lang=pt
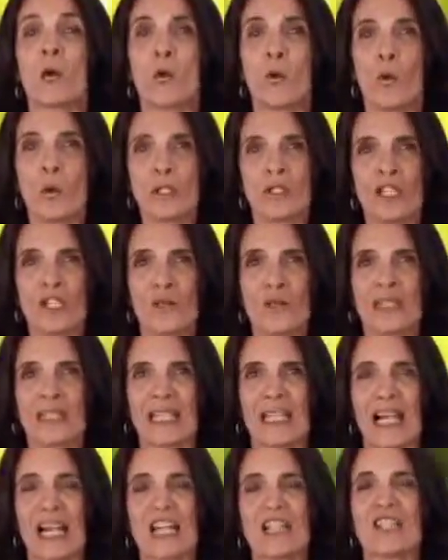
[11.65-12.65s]

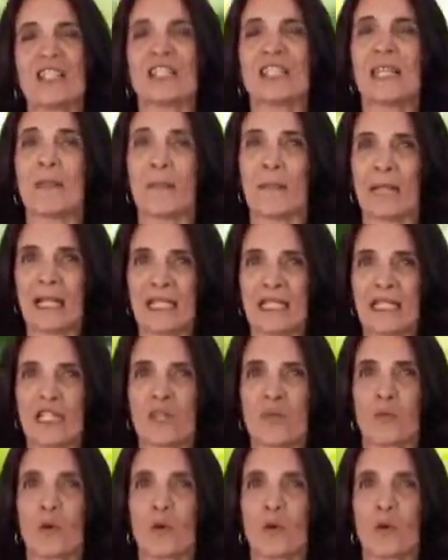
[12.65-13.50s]
curtas-metragens em praças